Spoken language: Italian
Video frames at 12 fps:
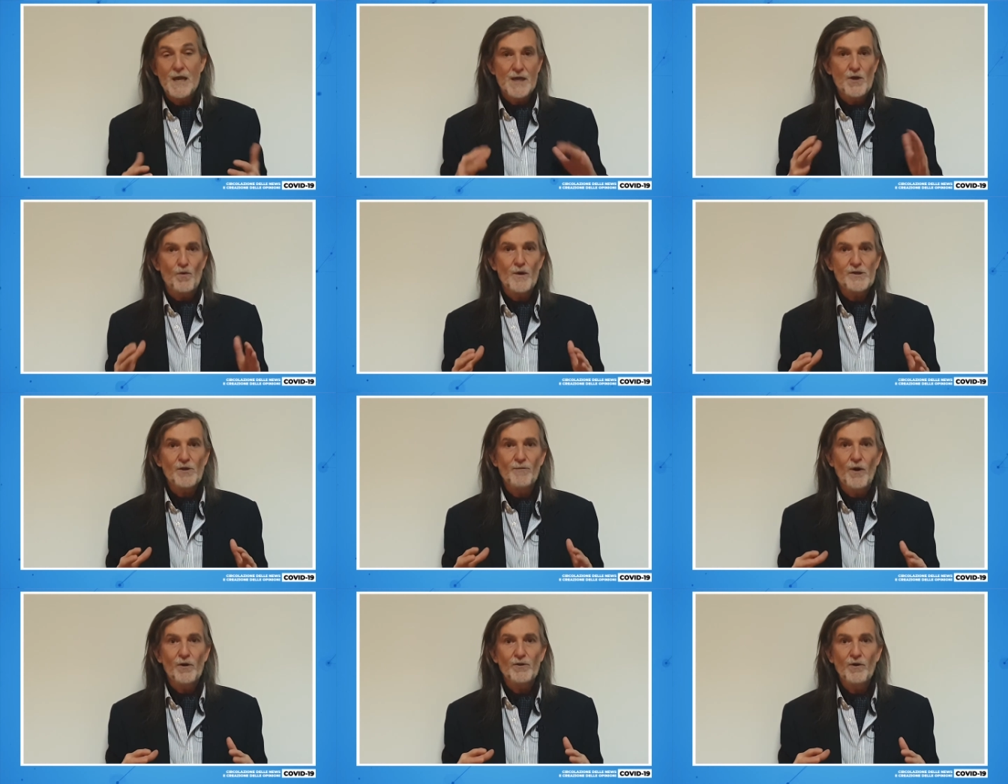In questo
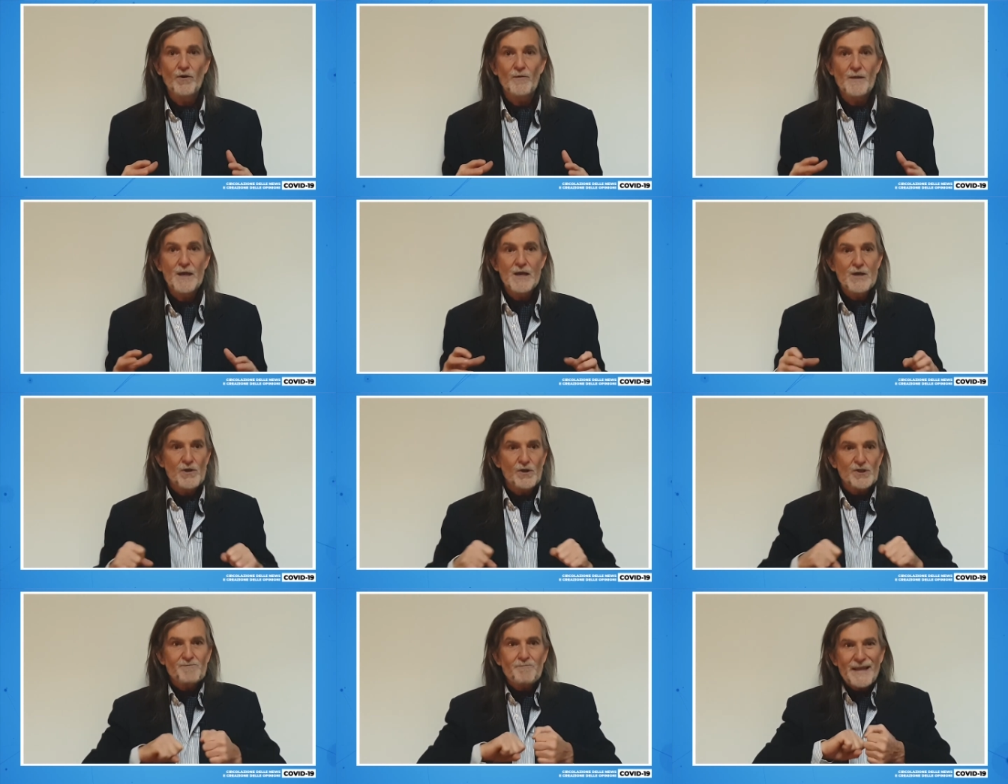modo
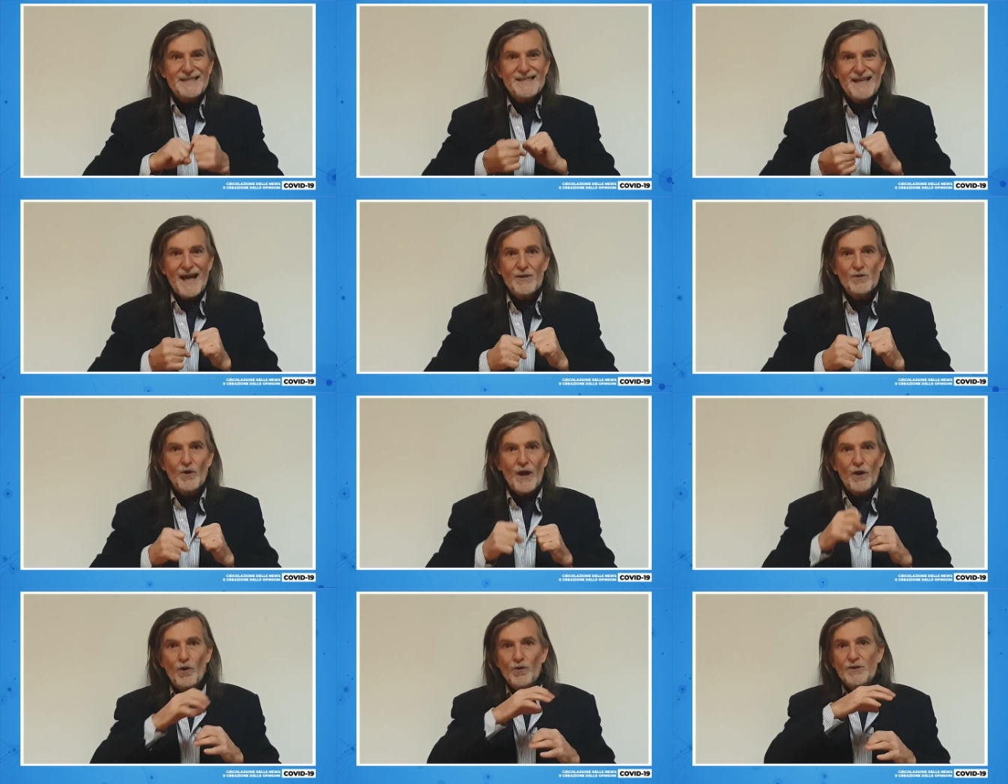spezzando
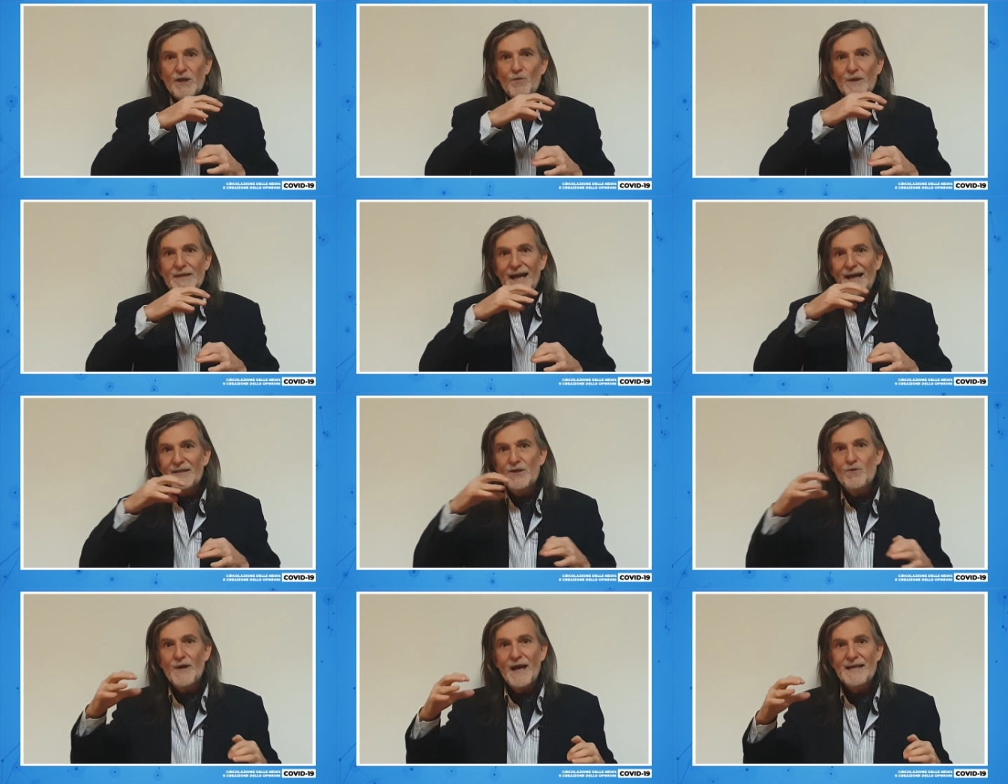la continuità
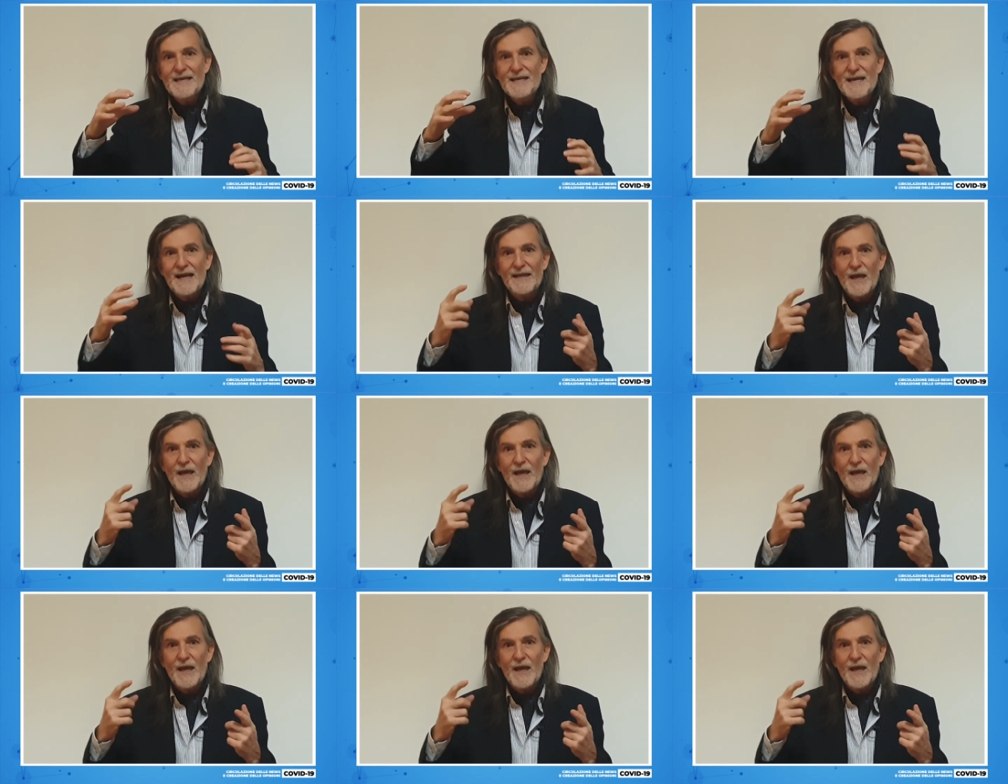di una linea